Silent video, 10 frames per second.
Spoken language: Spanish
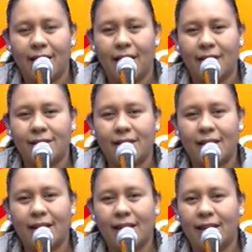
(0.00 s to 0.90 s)
Así
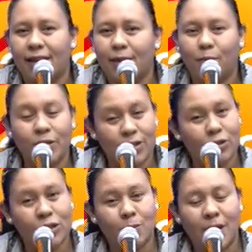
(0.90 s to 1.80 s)
que, pues
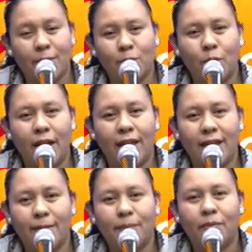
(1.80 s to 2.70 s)
los esperamos por
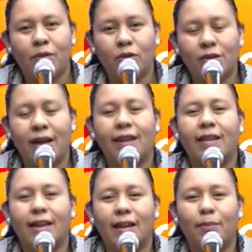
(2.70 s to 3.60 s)
ahí. Nos
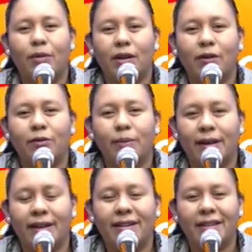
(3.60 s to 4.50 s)
encantaría poderlos
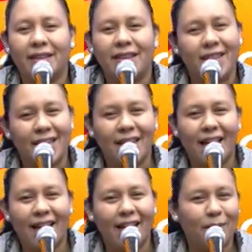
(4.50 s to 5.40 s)
ver,
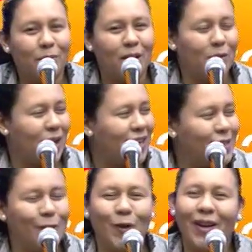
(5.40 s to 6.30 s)
diría por ahí una
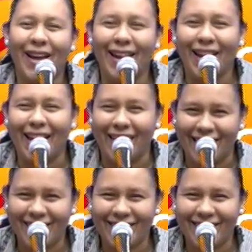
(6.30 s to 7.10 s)
canción, cara a cara.